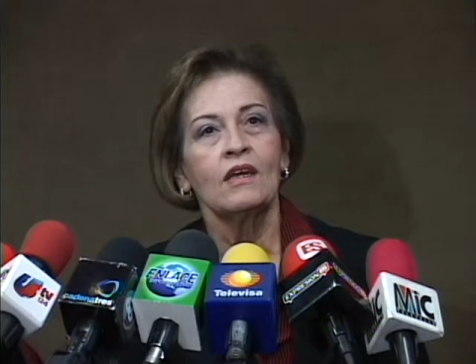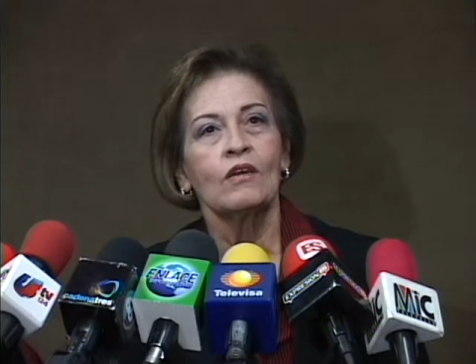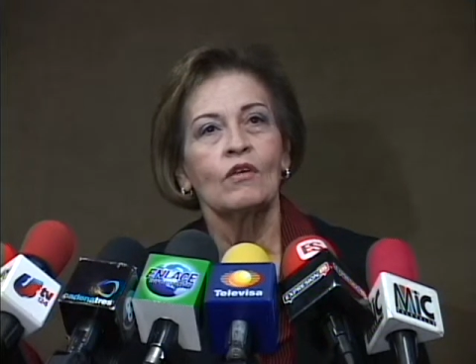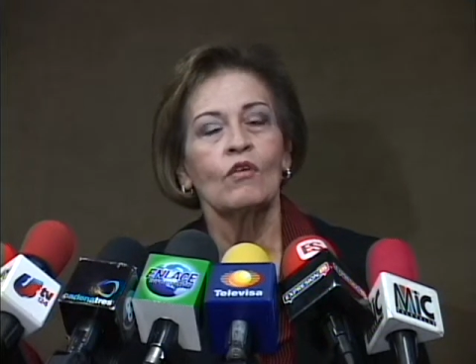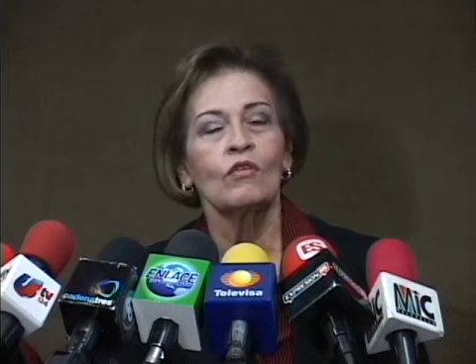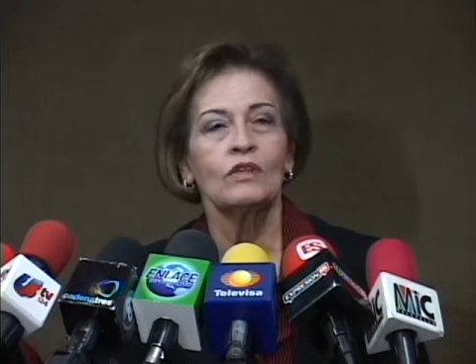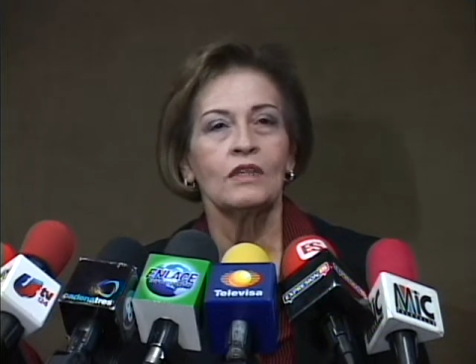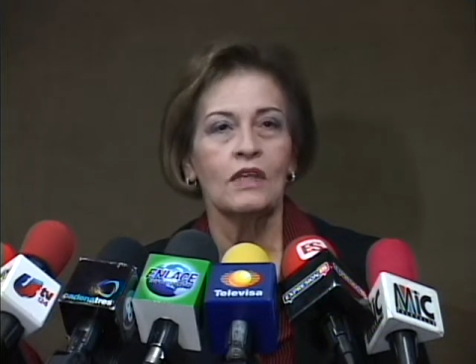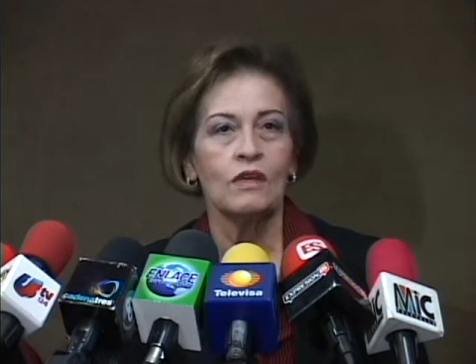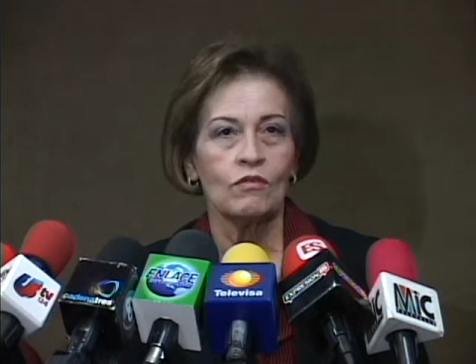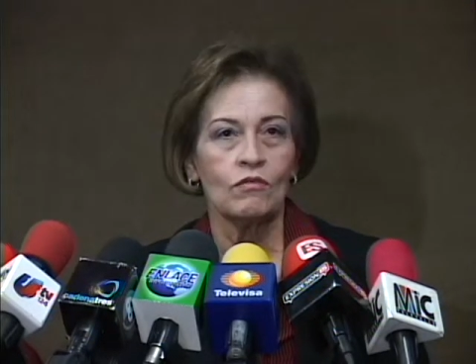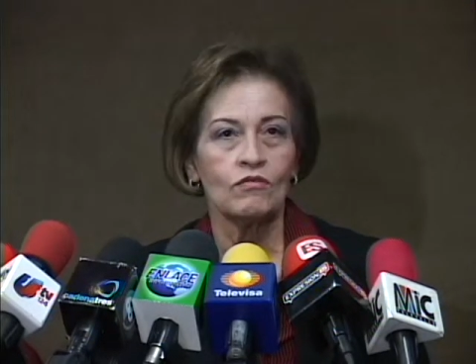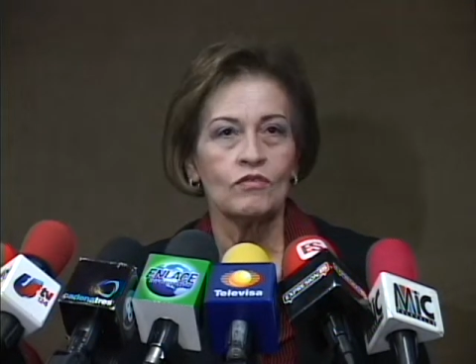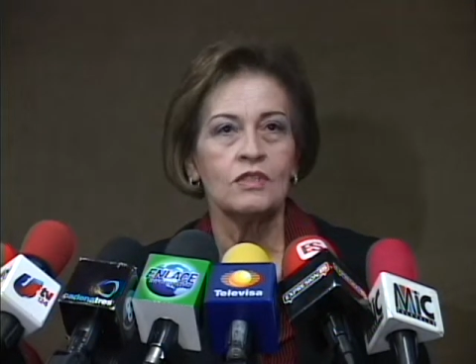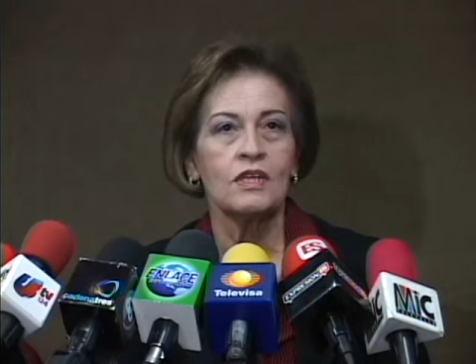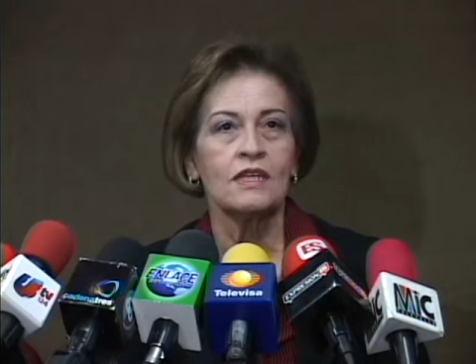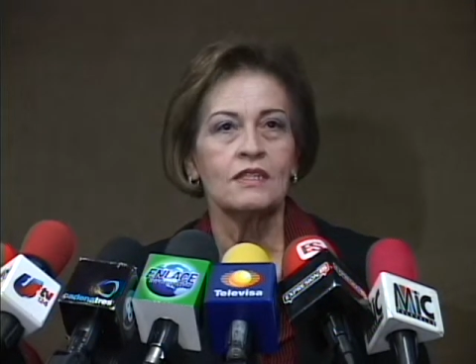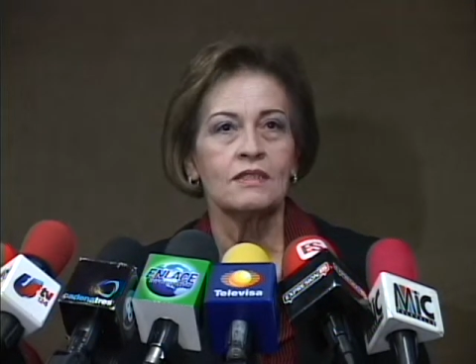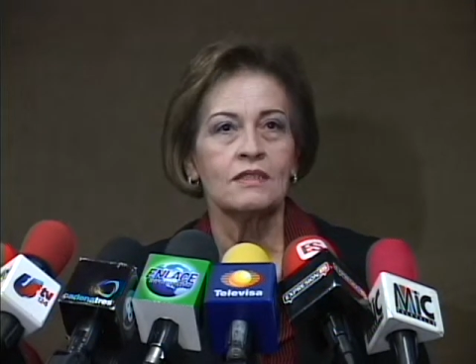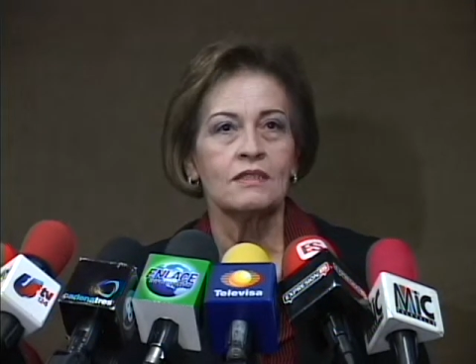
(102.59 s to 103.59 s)
con
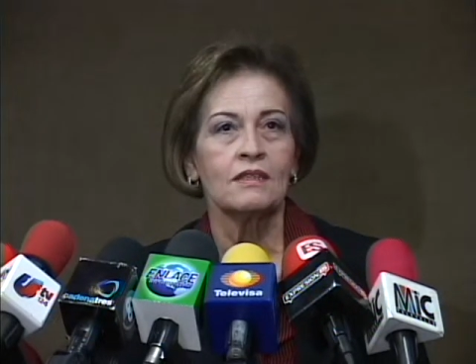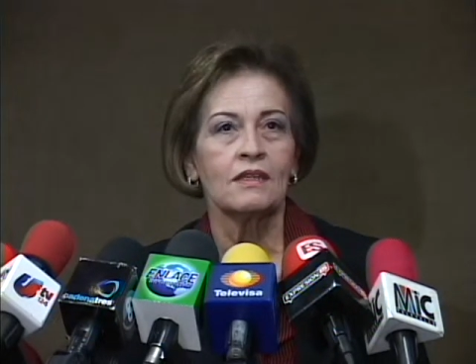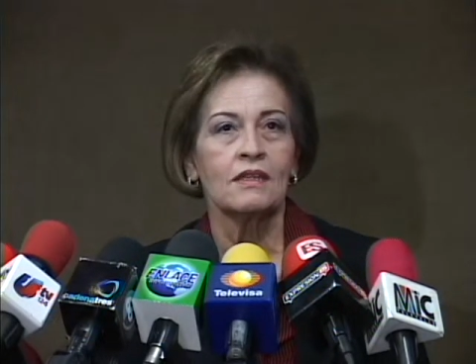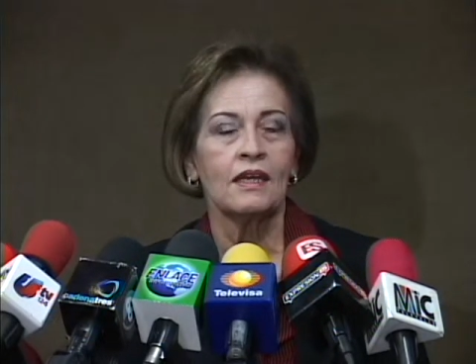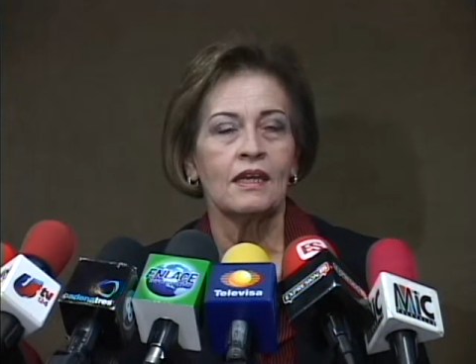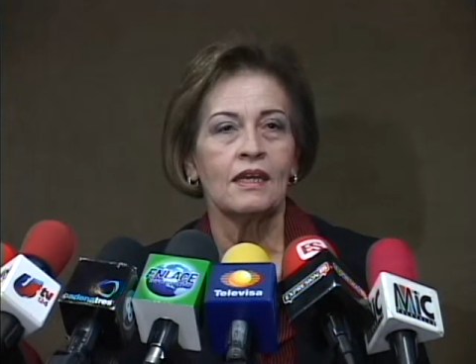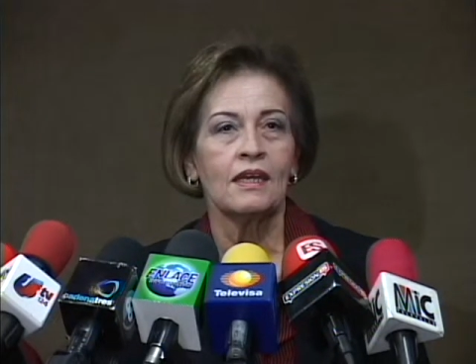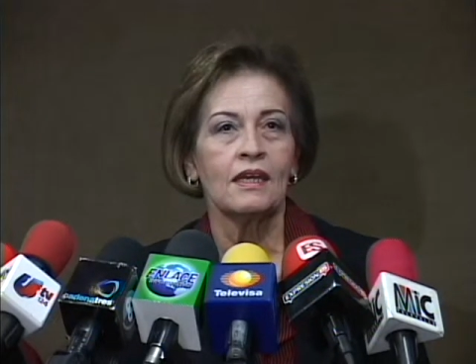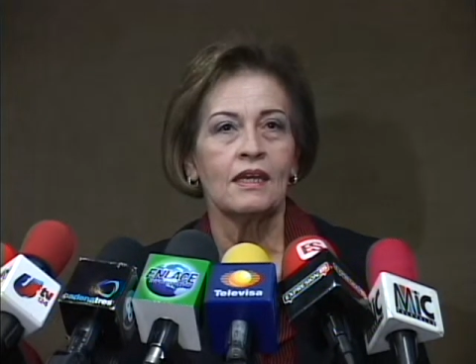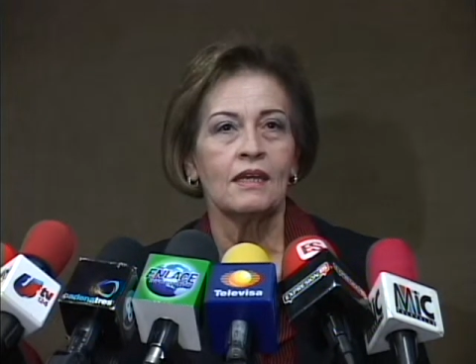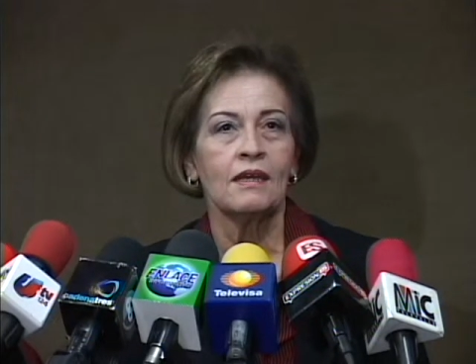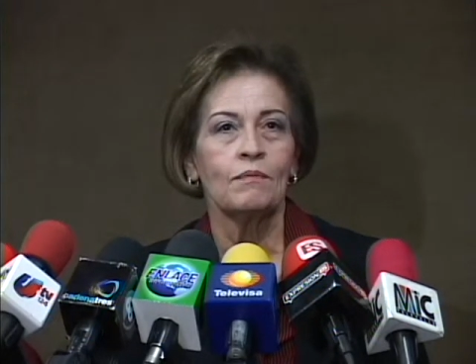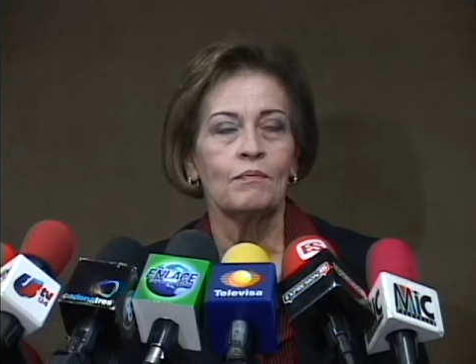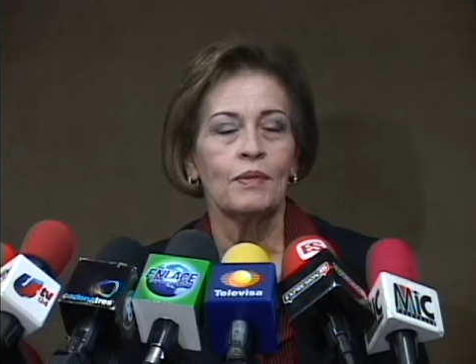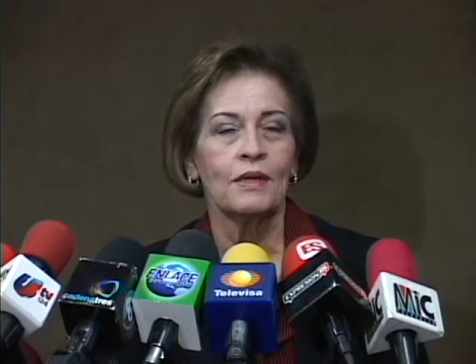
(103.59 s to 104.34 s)
denuncias eh,